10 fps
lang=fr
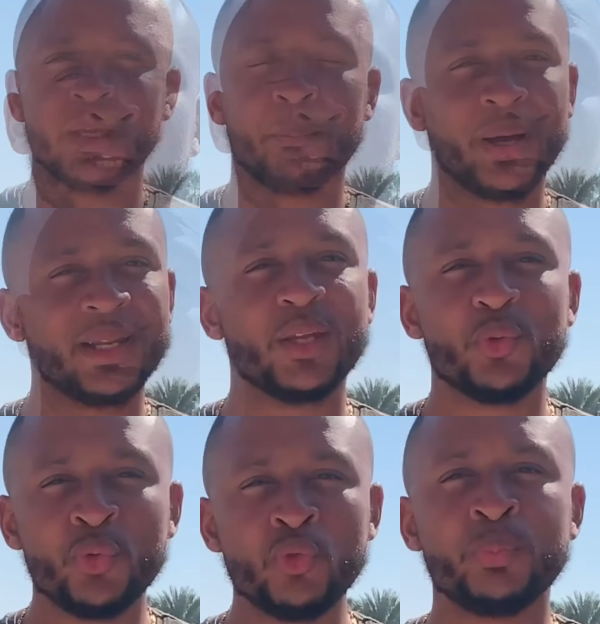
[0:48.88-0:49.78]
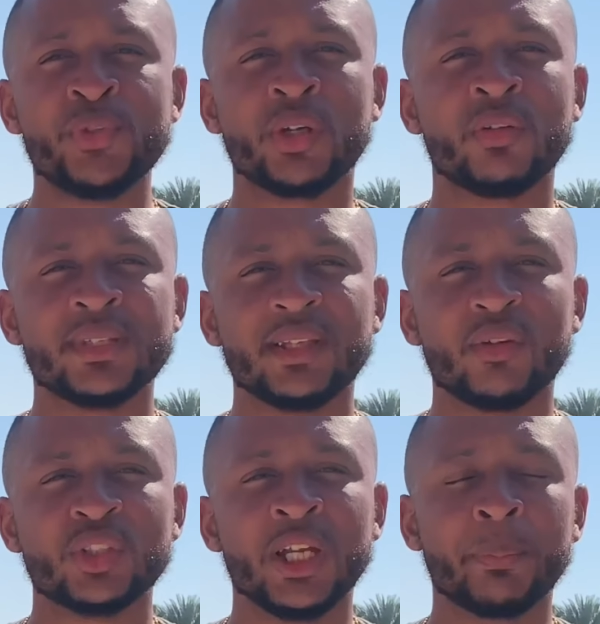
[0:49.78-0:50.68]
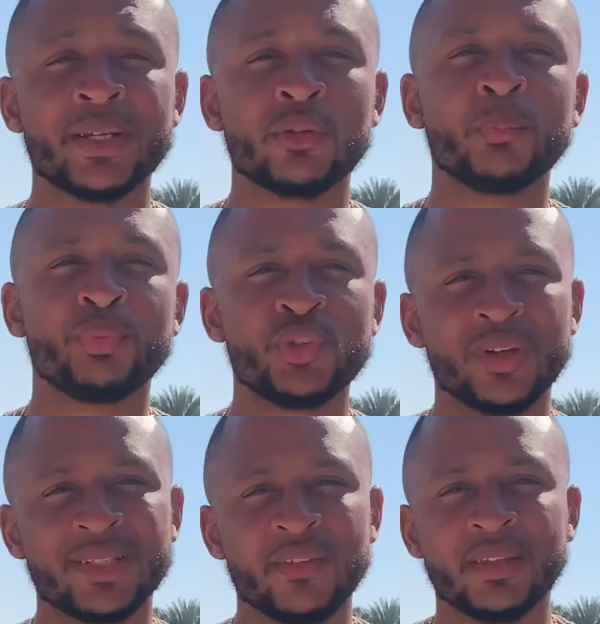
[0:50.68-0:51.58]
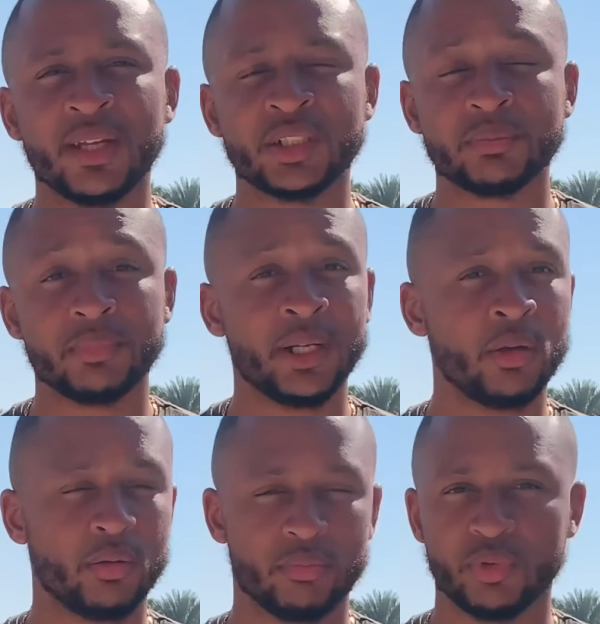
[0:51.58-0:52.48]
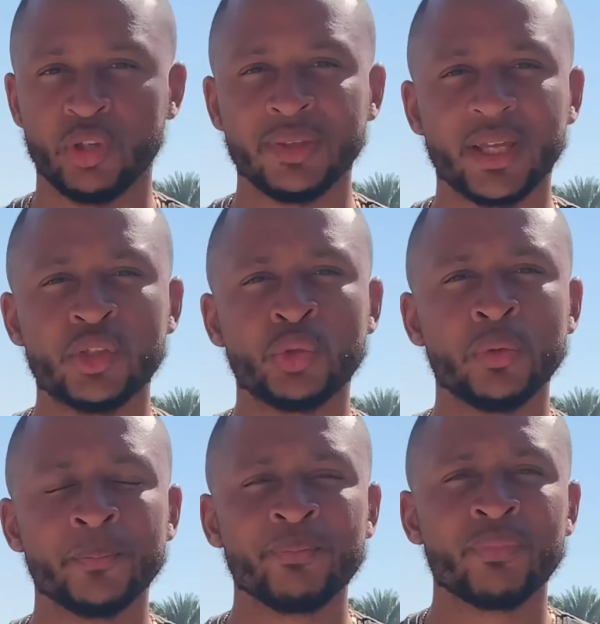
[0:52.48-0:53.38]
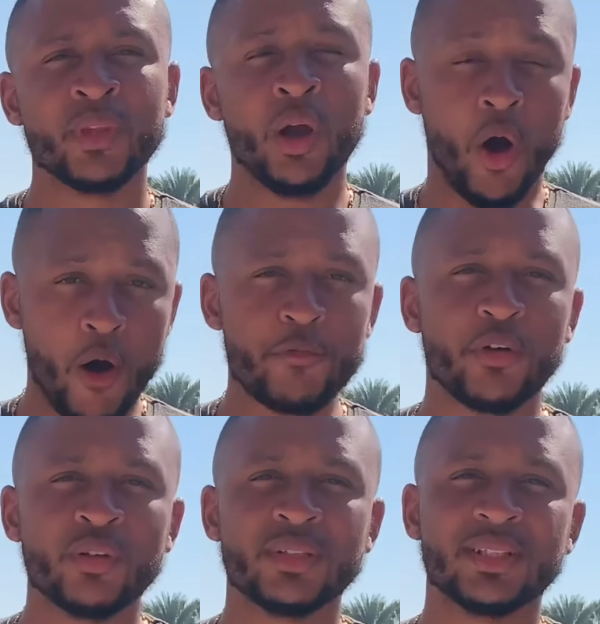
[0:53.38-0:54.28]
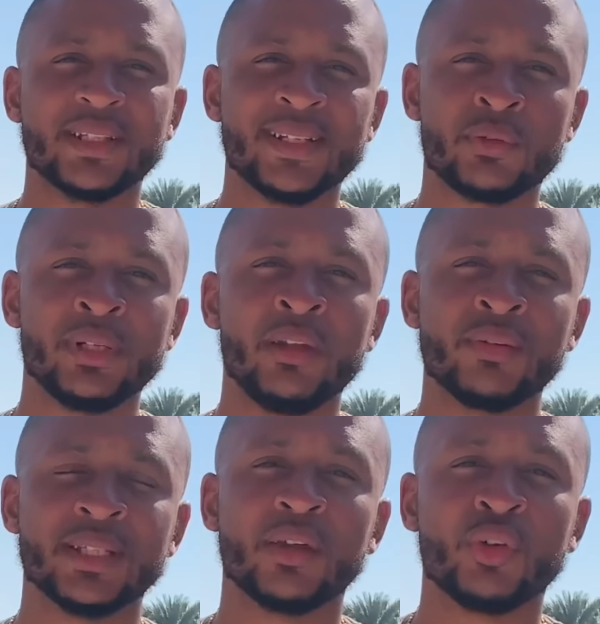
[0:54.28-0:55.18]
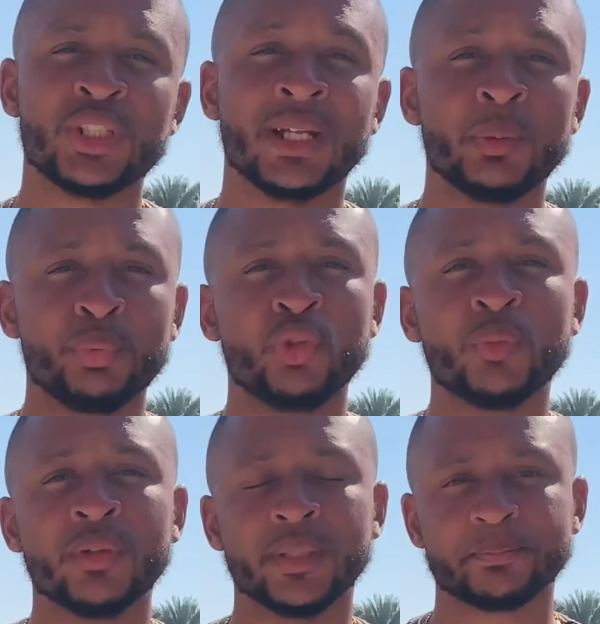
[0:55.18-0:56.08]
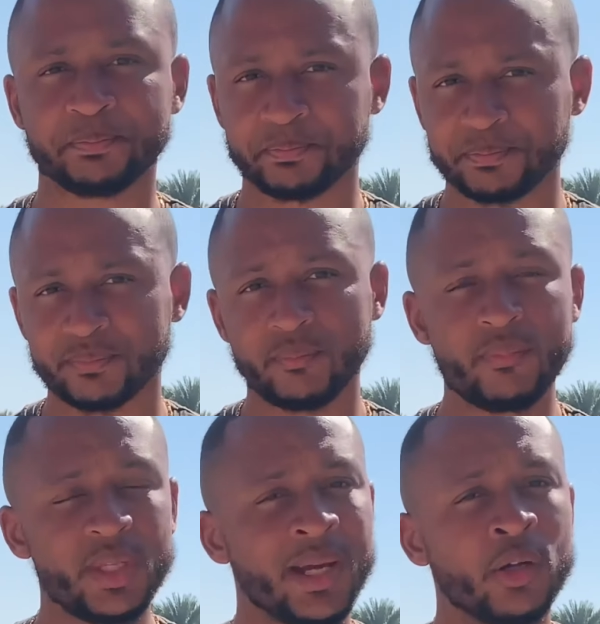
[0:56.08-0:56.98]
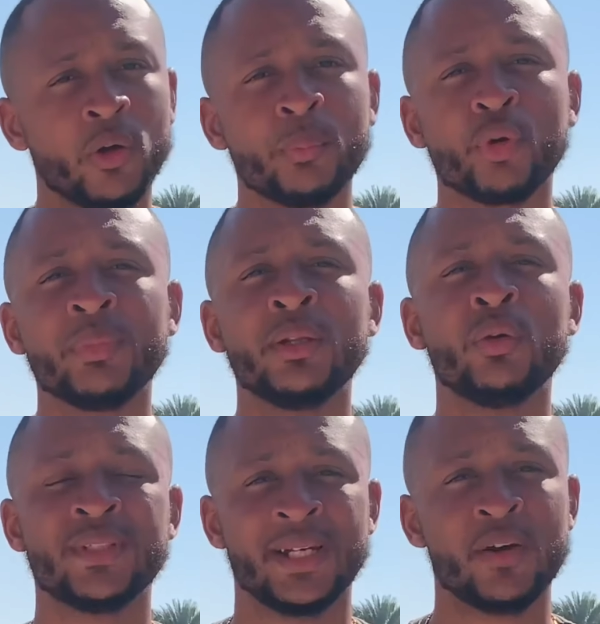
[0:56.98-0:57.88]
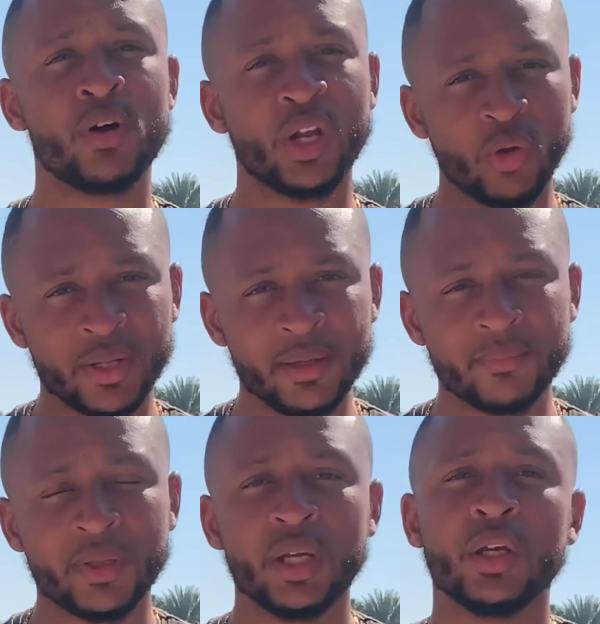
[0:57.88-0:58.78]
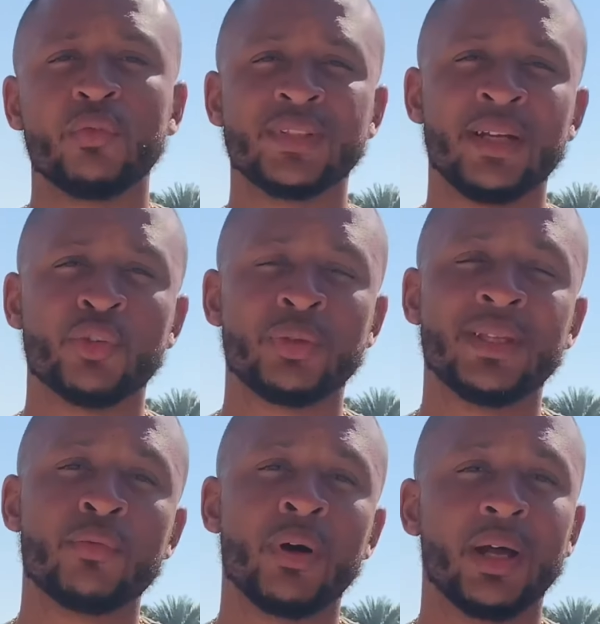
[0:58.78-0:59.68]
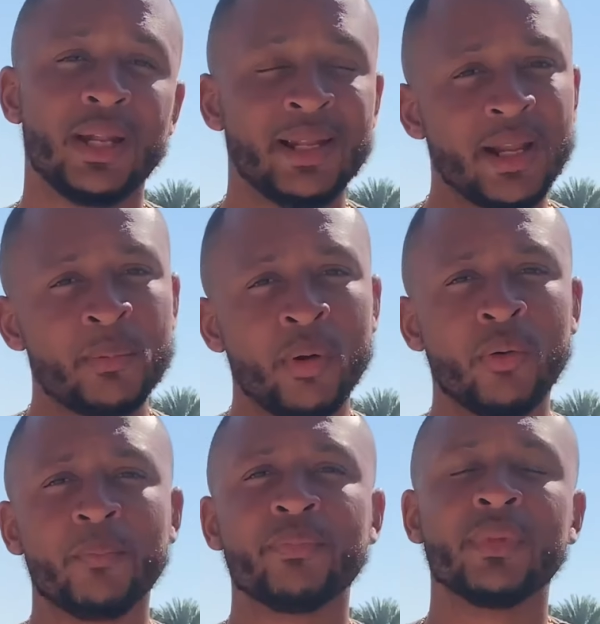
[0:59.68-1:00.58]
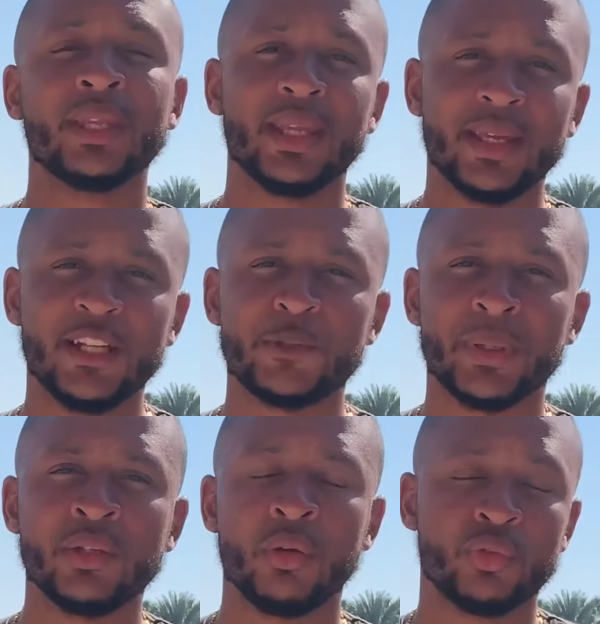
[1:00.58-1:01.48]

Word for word: Parler une ou plusieurs langues étrangères présente plusieurs avantages. Alors, d'entrée de jeu, en France, quelles sont les langues étrangères les plus demandées Alors, en premier lieu, vous allez avoir l'anglais, vous allez ensuite avoir l'allemand et l'espagnol.